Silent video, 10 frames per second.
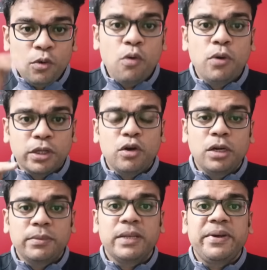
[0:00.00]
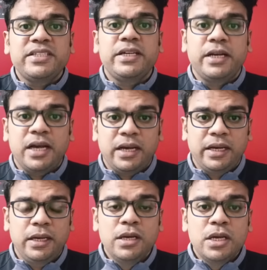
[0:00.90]
ஒவ்வொருத்தவங்களும் வந்து பேசிகிட்டு இருக்காங்க
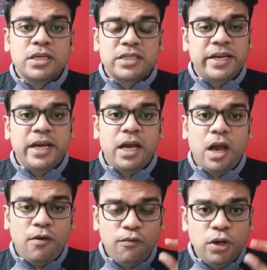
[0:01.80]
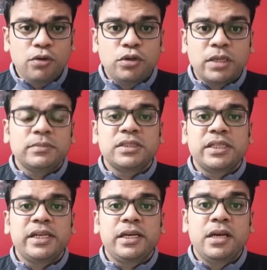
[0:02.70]
சரியா அவ்வளோ தூரம்
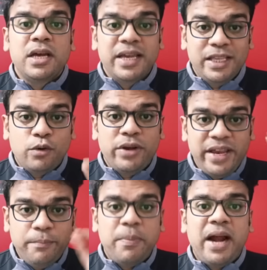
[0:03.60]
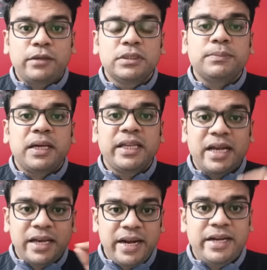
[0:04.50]
வந்து இதனுடைய இம்பேக்ட் வந்து
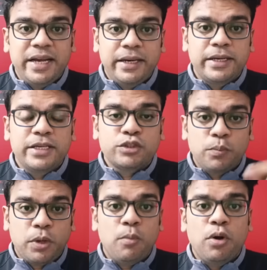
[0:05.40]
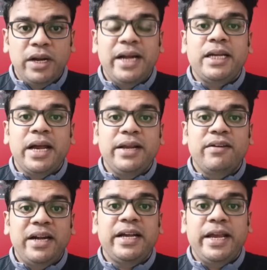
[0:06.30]
பார்த்தீங்கன்னா க்ரியேட் ஆகிருக்கு ஸோ ப்ரமோ லேட் ஆகி
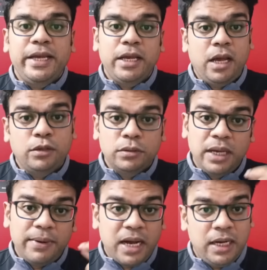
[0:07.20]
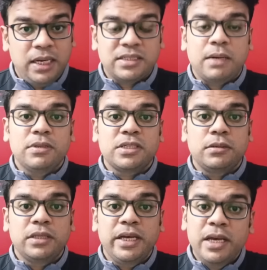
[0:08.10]
லேட் ஆகி அதுவும் இல்லாமல் காலைல கமல்
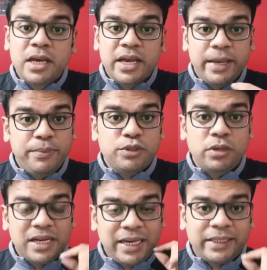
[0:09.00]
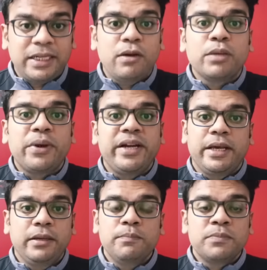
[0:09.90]
சார் வந்து எபிசோடு கரெக்டாக வந்து
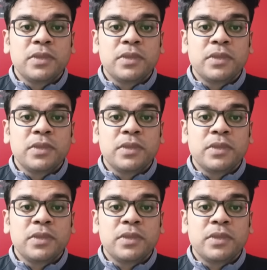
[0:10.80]
போயிட்டார்